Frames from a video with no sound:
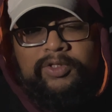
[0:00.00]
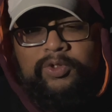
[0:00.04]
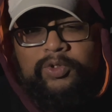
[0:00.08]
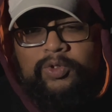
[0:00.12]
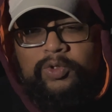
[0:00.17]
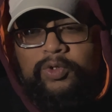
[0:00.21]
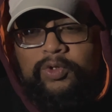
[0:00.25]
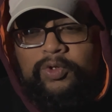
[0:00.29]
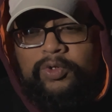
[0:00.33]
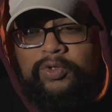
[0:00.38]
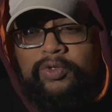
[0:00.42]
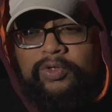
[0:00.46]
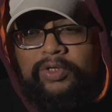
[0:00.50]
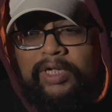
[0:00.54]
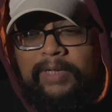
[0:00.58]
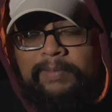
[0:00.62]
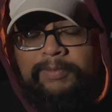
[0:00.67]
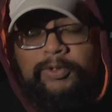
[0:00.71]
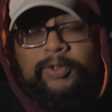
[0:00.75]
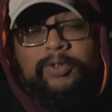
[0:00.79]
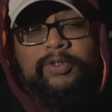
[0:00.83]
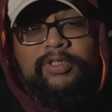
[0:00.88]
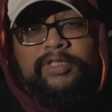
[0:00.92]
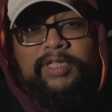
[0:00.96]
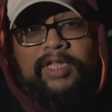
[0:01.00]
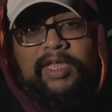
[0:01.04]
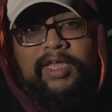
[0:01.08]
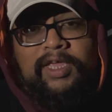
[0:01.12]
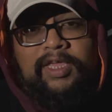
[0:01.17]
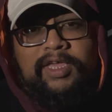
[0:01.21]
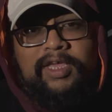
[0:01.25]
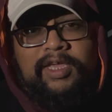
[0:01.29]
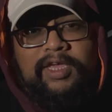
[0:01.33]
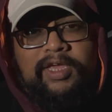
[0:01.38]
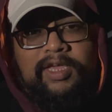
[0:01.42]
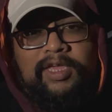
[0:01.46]
तो अब सोचते हैं
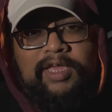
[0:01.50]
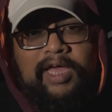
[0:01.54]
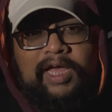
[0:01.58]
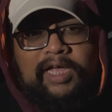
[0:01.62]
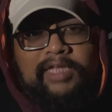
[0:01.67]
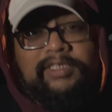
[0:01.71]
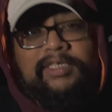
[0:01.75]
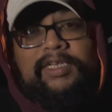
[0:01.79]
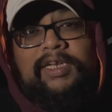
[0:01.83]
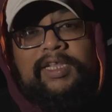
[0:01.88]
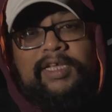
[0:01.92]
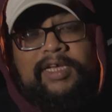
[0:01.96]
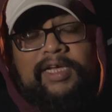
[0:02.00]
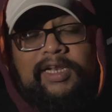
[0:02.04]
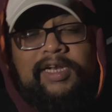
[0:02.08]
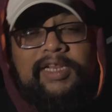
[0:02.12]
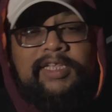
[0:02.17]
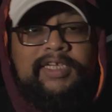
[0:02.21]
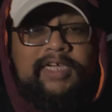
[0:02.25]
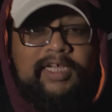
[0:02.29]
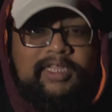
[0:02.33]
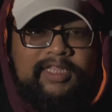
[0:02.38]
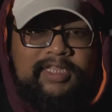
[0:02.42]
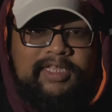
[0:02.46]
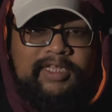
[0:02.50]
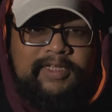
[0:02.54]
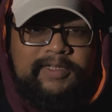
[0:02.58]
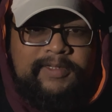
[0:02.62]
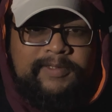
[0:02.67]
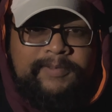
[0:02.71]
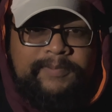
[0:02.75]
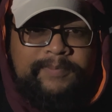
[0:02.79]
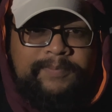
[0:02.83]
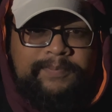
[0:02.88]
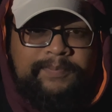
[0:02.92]
कि यहाँ से निकल ही जाते हैं